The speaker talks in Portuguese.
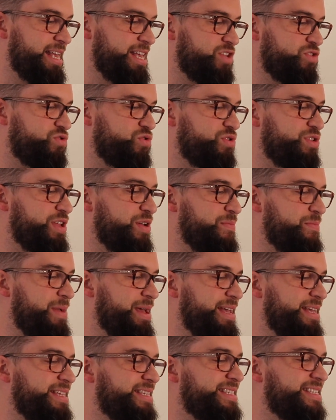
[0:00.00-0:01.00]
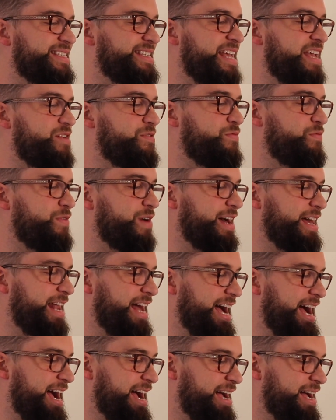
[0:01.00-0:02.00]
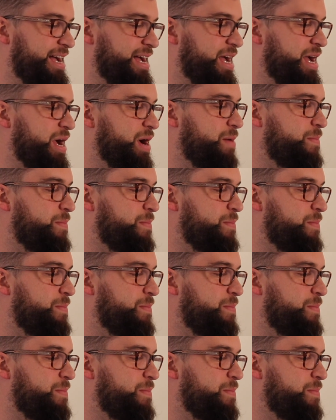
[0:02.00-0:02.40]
isso também ceifará. fará.